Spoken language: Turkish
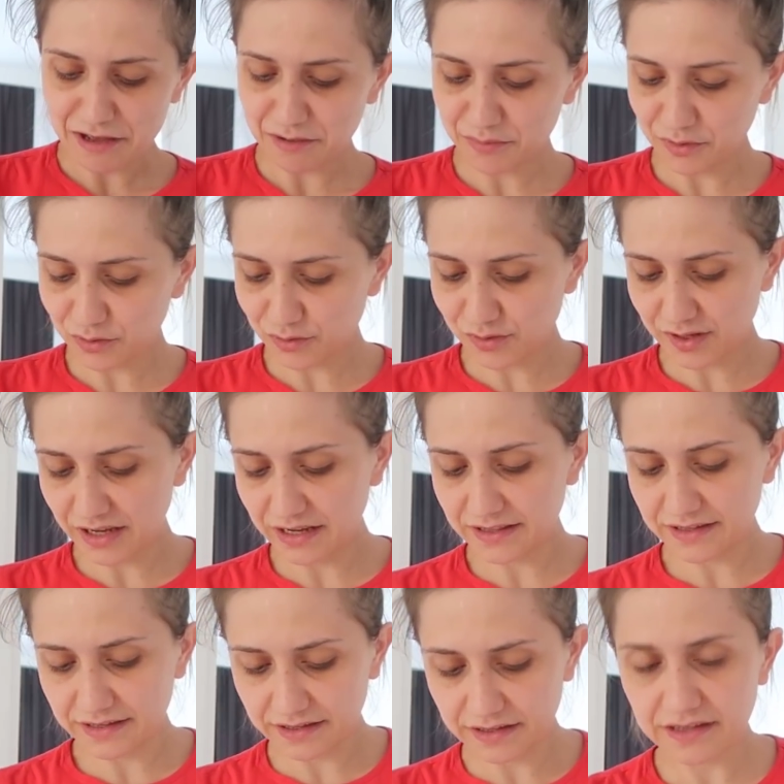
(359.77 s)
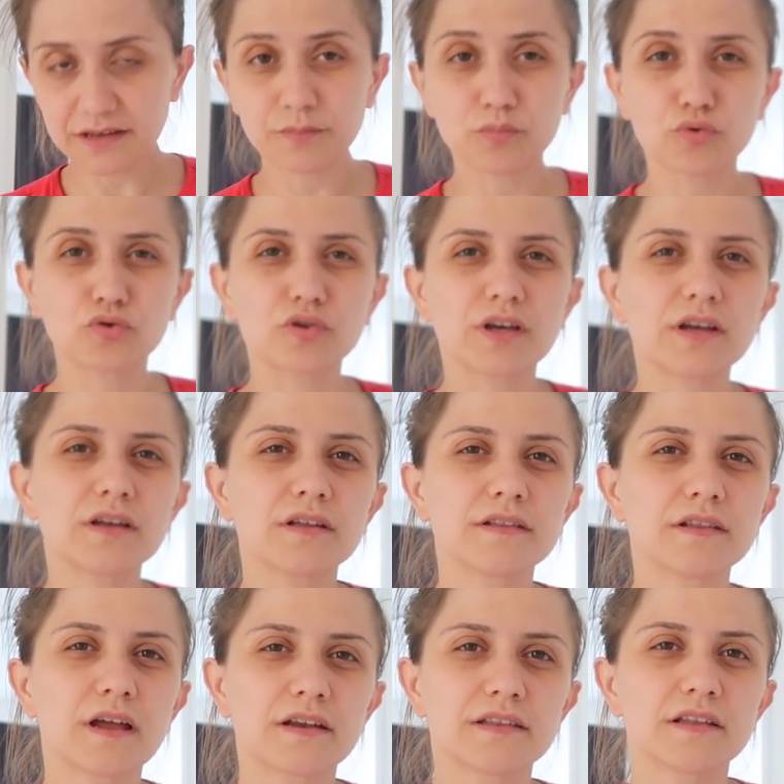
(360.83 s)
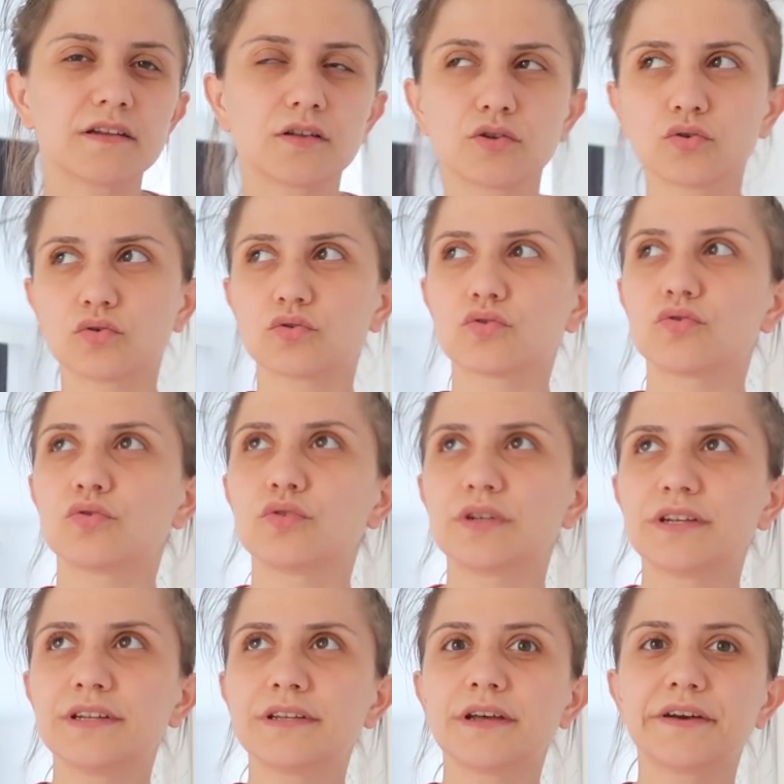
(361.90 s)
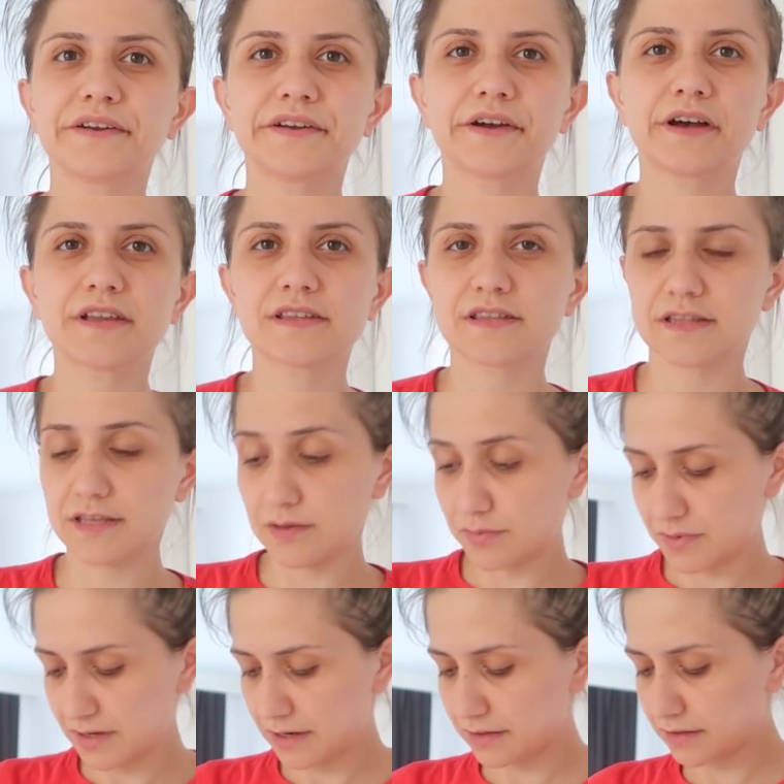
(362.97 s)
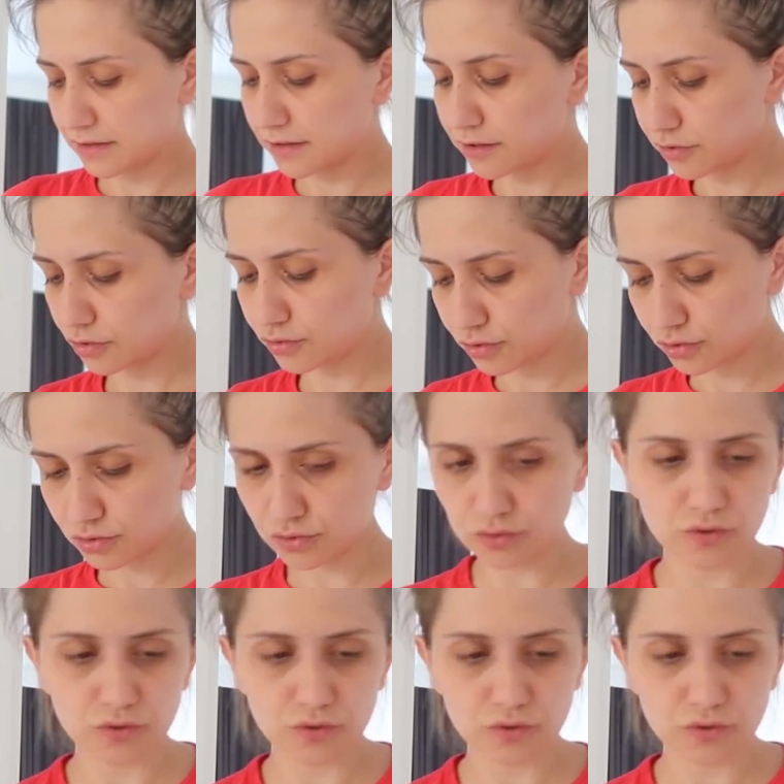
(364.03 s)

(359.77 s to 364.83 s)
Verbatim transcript: Ama güzeldi. Burada nereden alıyoruz döneri? Narıhas diye bir yerden alıyoruz.